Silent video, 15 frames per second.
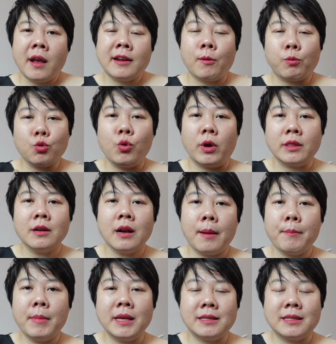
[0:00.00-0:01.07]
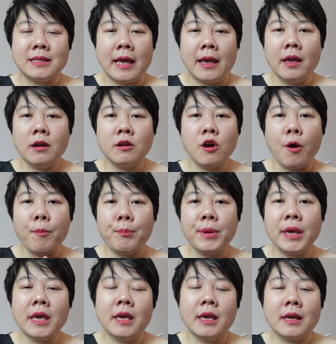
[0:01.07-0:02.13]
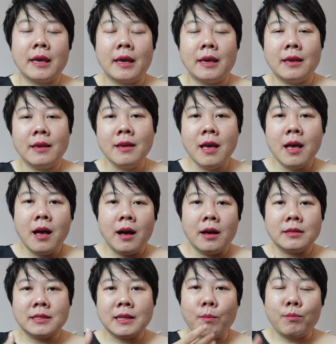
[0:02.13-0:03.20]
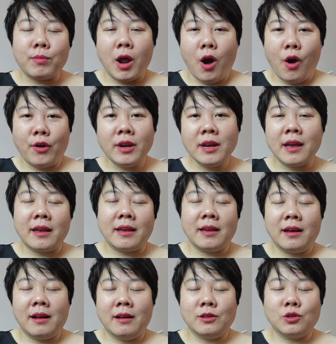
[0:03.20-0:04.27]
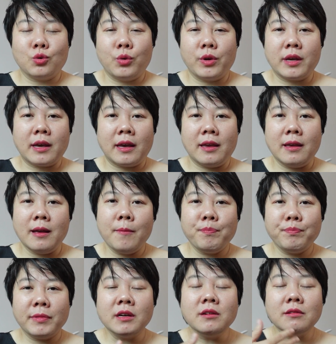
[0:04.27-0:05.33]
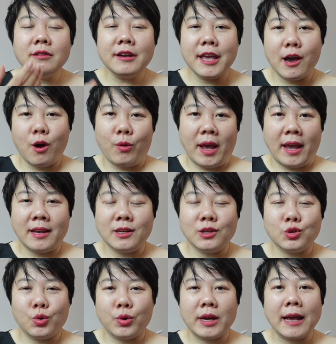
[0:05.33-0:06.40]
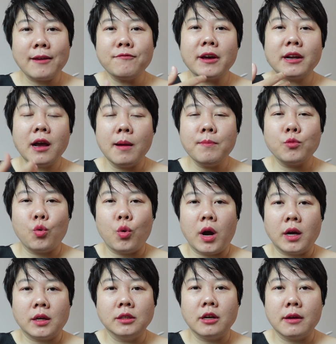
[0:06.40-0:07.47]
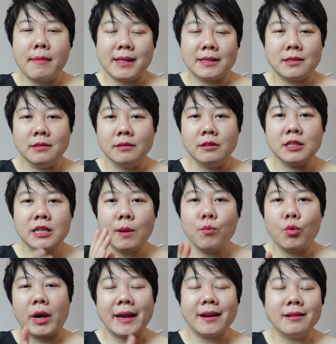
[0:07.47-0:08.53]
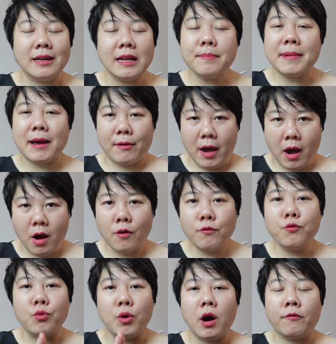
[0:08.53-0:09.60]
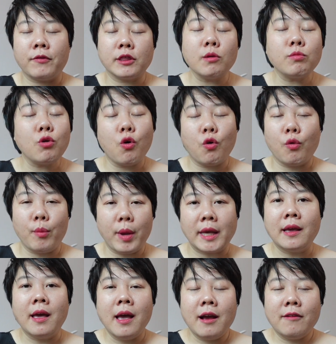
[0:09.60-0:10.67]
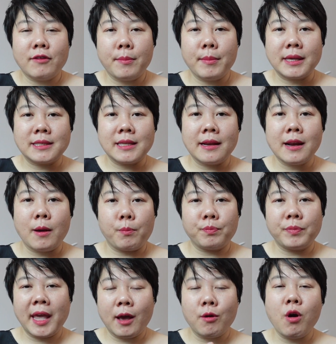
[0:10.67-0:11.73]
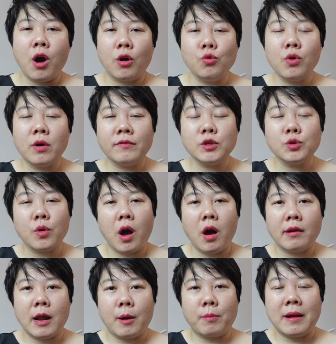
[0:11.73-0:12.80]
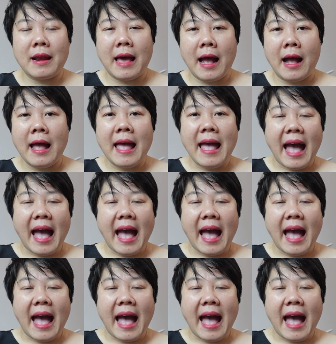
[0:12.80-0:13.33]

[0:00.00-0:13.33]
đọc đuổi tức là mình sẽ copy cái giọng nói này ờ, rồi cái ngữ điệu này rồi cách phát âm của người bản xứ trong một cái clip nào đó phù hợp với tốc độ của mình và mình sẽ đọc theo họ luôn ví dụ họ đọc là